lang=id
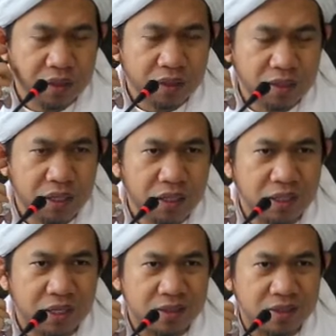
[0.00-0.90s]
dia
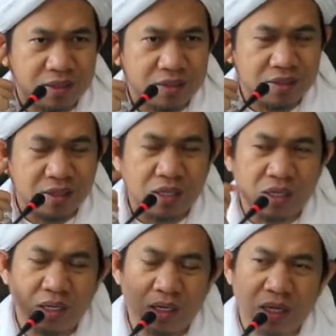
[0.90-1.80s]
lihat, jadi
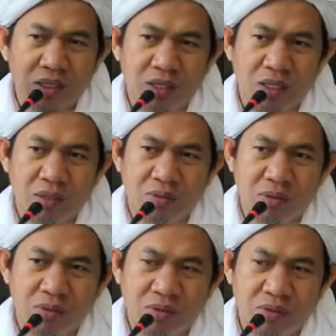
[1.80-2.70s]
dilihatin
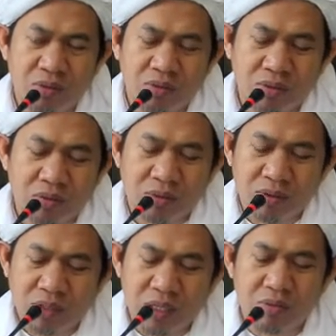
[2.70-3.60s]
ilmu
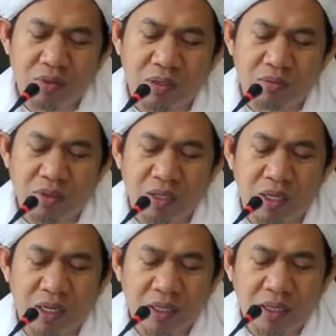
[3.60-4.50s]
ilmu-ilmu yang
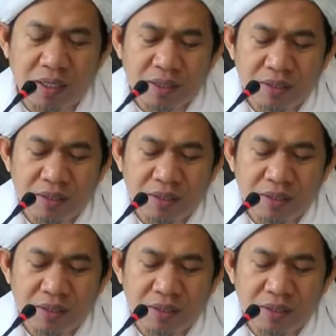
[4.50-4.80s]
ada.